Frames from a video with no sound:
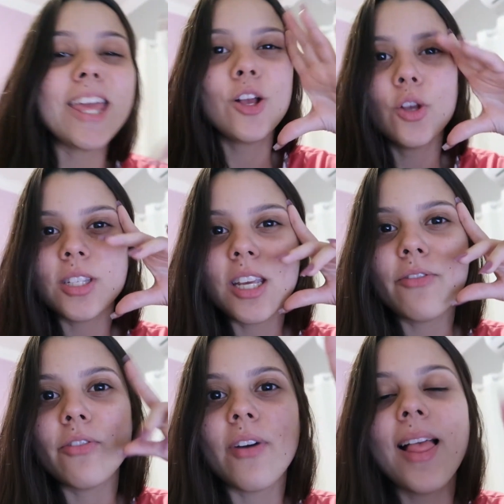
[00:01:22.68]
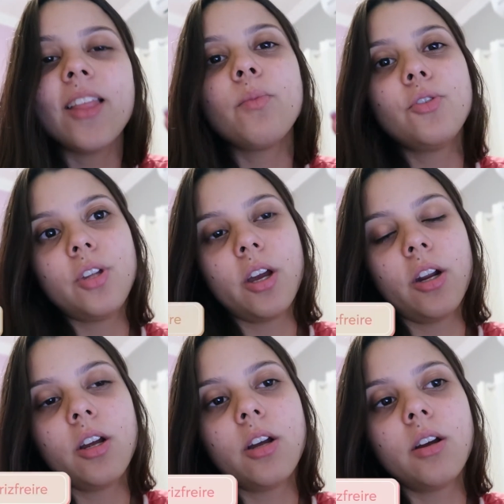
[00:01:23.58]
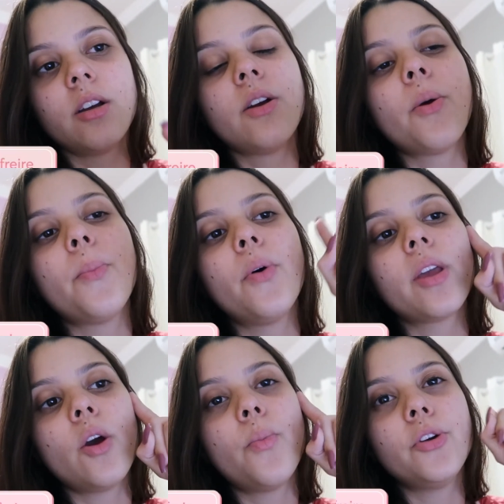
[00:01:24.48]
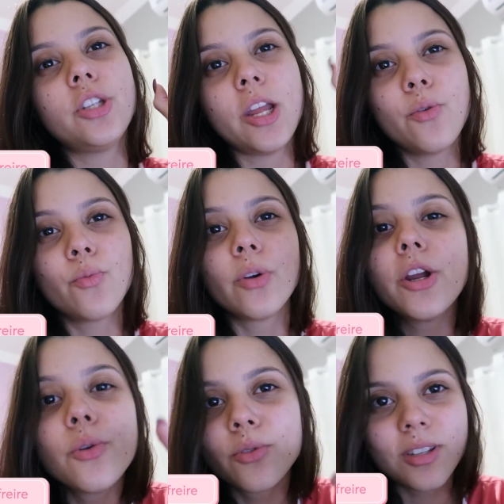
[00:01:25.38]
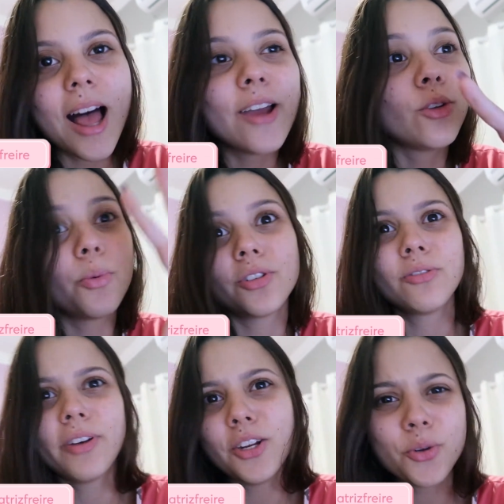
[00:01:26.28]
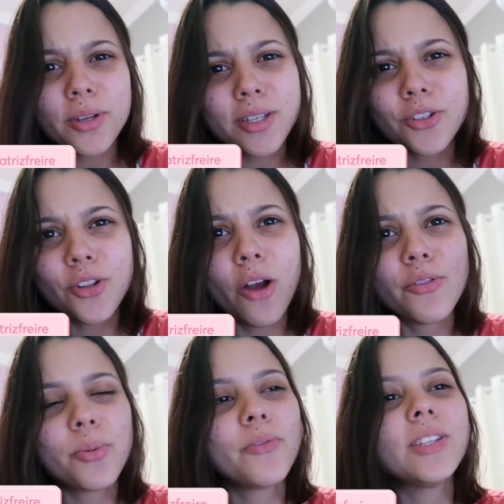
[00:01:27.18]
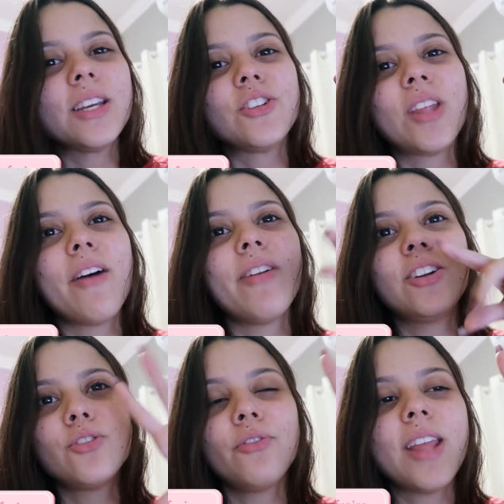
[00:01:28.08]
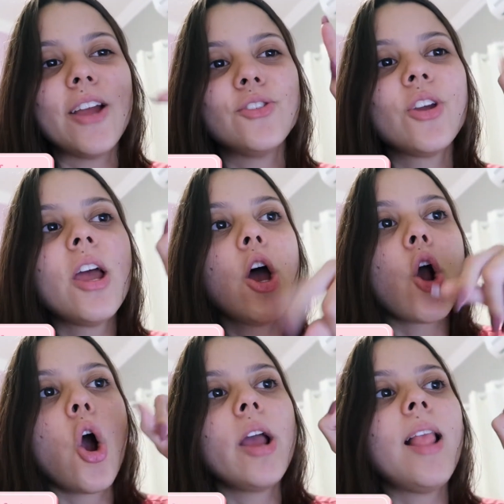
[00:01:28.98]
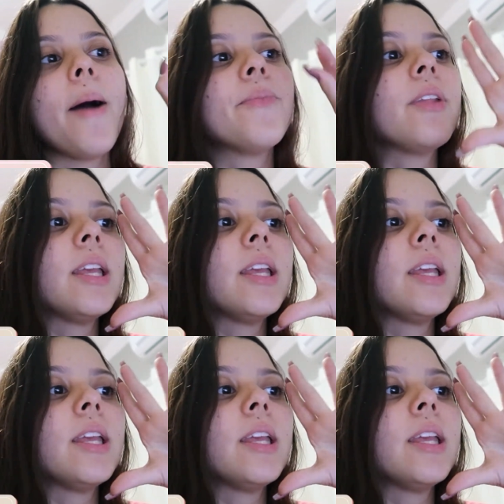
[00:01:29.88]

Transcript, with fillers: Inclusive, vai lá no meu Instagram porque eu postei um Reels lá, eu tô postando várias coisinhas novas pra vocês, tá? Várias novidades. Corre lá.